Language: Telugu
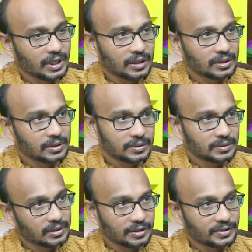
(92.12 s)
యా
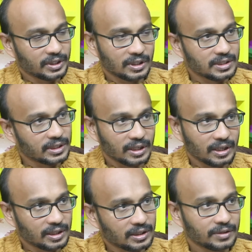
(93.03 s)
డెఫినెట్గా సింక్
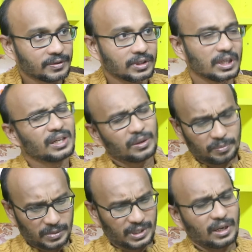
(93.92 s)
అనేది డెఫినెట్
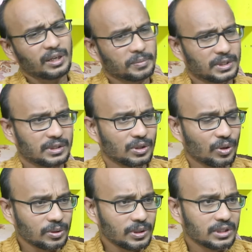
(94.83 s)
అంటే
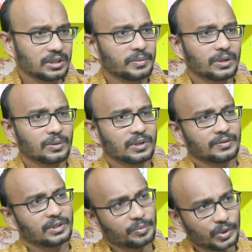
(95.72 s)
నాట్ ఓన్లీ
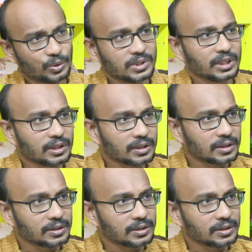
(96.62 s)
సినిమాటోగ్రఫర్ అండ్ మ్యూజిక్